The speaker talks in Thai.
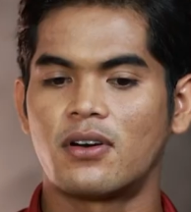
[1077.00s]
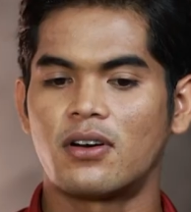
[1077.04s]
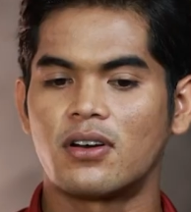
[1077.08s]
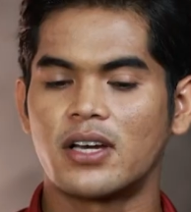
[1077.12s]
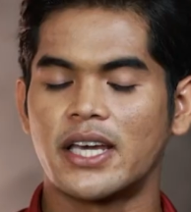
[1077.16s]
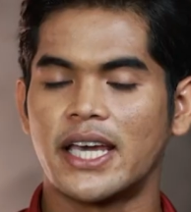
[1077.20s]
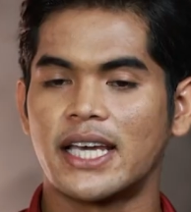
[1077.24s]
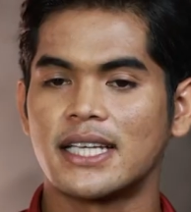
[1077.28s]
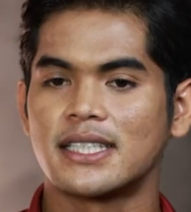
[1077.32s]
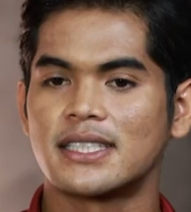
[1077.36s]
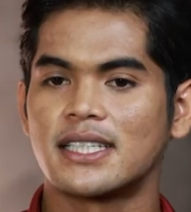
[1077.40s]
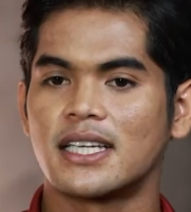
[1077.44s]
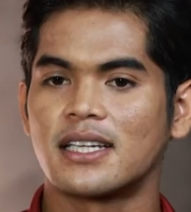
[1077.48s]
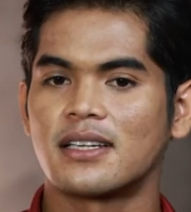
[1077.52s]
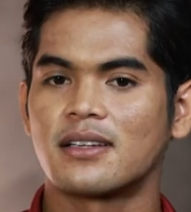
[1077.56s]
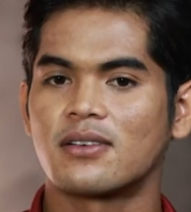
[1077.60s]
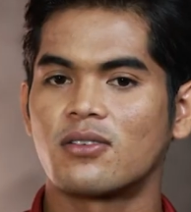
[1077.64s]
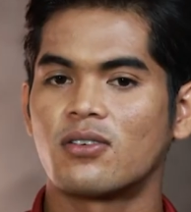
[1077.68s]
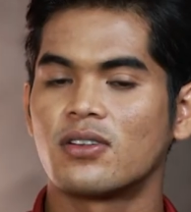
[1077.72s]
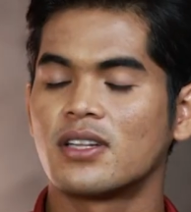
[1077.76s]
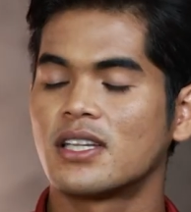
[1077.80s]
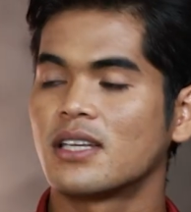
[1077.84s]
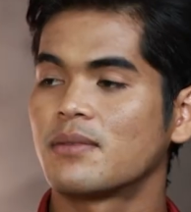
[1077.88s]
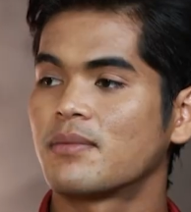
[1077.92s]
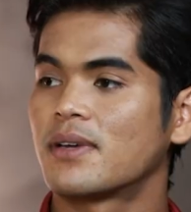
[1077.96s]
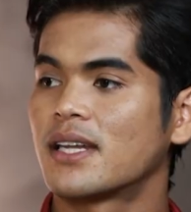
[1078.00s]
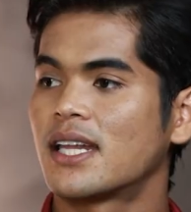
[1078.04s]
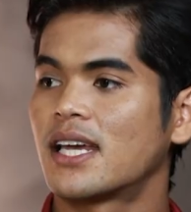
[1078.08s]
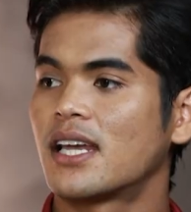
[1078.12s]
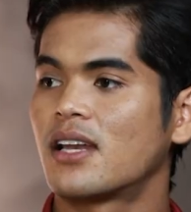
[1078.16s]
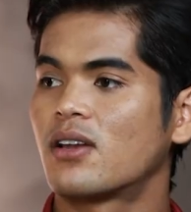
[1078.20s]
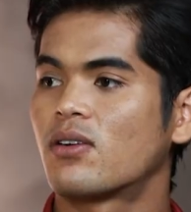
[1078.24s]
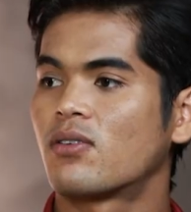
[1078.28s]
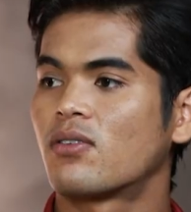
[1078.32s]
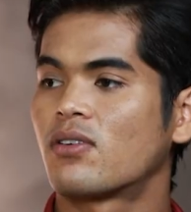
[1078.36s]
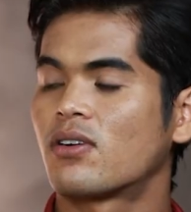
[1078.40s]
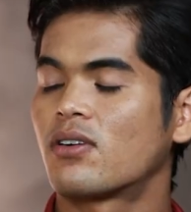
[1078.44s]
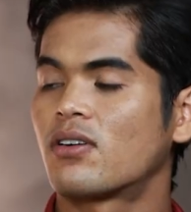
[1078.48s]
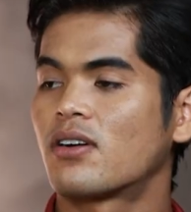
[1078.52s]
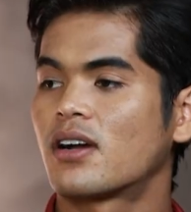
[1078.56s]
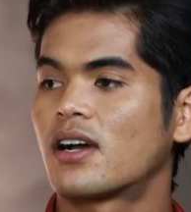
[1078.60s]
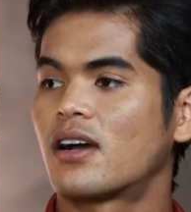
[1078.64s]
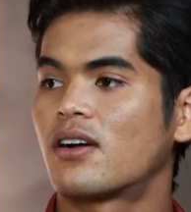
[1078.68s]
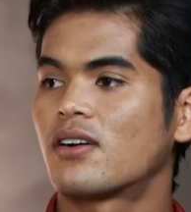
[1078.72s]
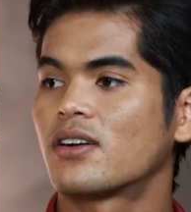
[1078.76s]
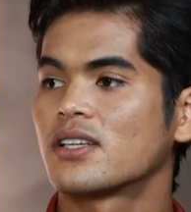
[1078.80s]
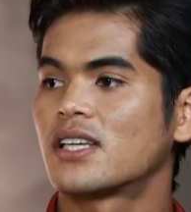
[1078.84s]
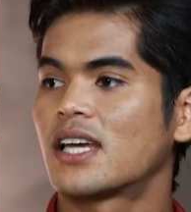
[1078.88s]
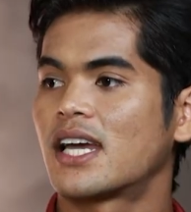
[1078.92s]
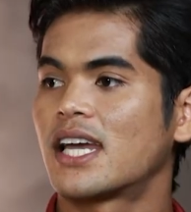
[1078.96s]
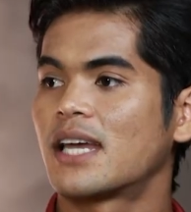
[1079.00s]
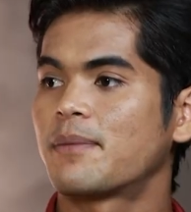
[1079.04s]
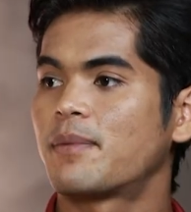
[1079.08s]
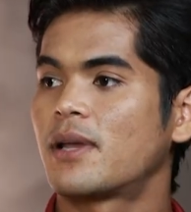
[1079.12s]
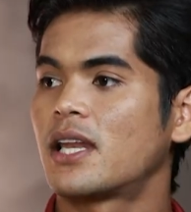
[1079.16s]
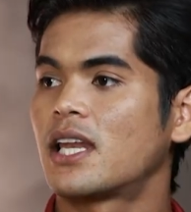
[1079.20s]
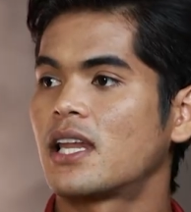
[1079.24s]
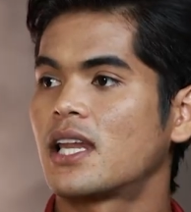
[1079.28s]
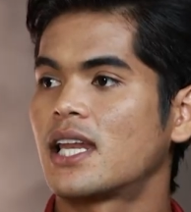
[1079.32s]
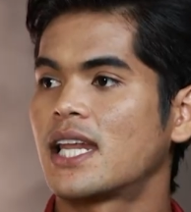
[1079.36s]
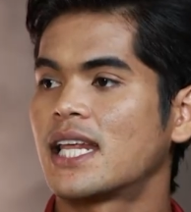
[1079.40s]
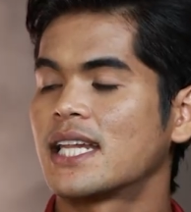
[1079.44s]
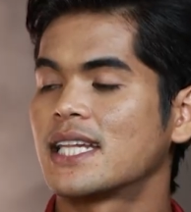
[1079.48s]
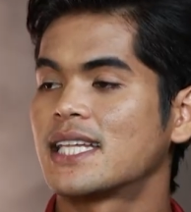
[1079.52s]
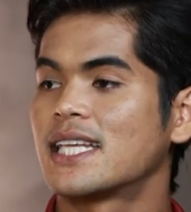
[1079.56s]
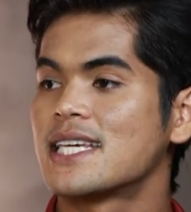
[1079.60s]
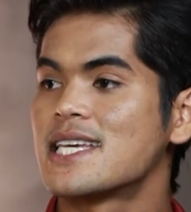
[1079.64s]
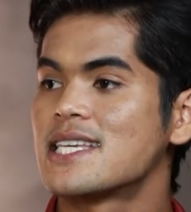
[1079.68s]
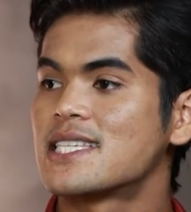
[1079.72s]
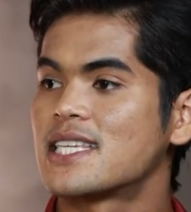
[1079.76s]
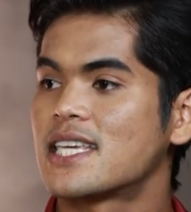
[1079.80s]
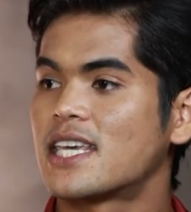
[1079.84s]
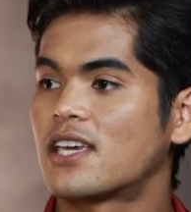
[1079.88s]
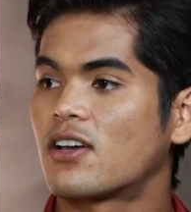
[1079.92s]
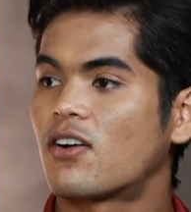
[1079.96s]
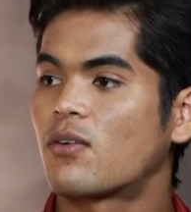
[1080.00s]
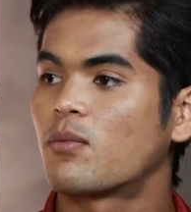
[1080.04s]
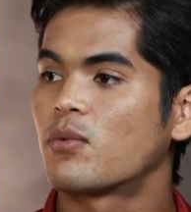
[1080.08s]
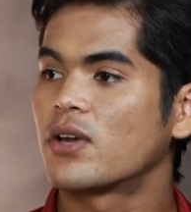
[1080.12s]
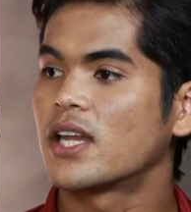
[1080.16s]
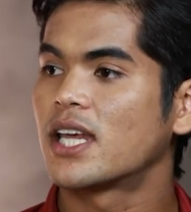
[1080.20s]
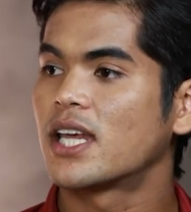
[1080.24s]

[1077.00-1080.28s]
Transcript: พอแข่งเสร็จคนที่ไม่ได้ลงก็เขาก็จะให้เป็นเล่นทีสี่ของ